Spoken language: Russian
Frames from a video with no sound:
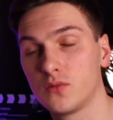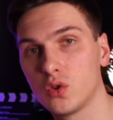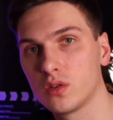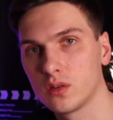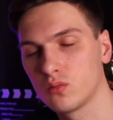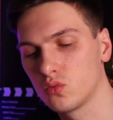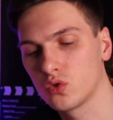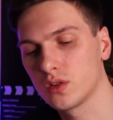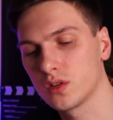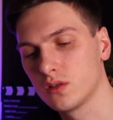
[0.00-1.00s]
Все это
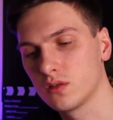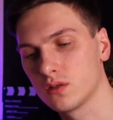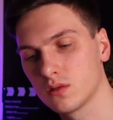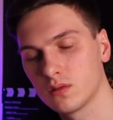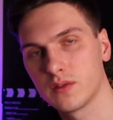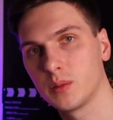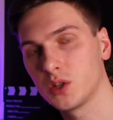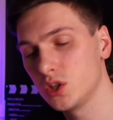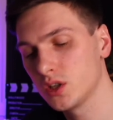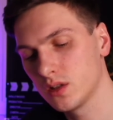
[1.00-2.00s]
можно сделать
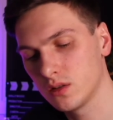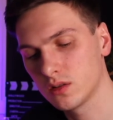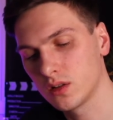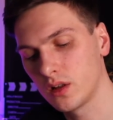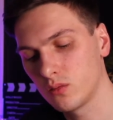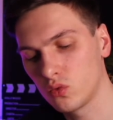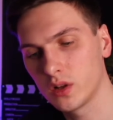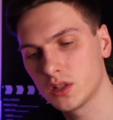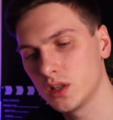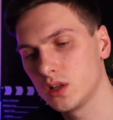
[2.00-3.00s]
автоматически с
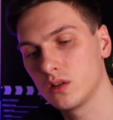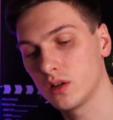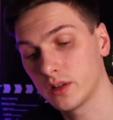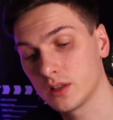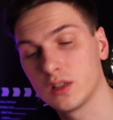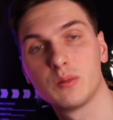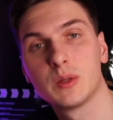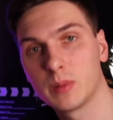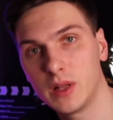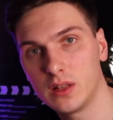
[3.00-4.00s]
онлайн-бухгалтерией. Она здесь
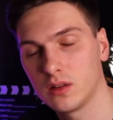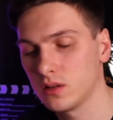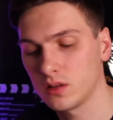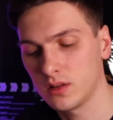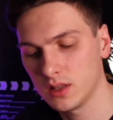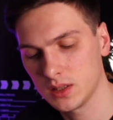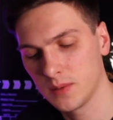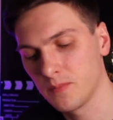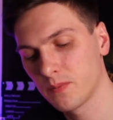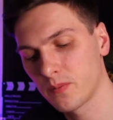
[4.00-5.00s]
бесплатная, это классно.